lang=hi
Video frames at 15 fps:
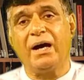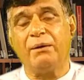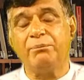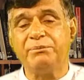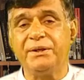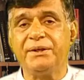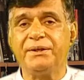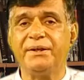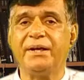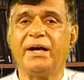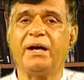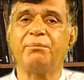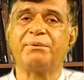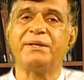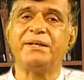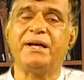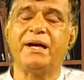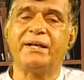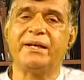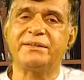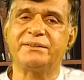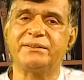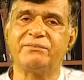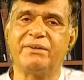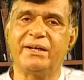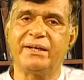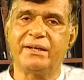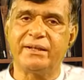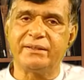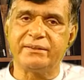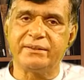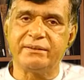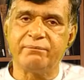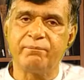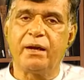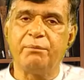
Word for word: अब देखिए आप किन हालात से वहाँ गए थे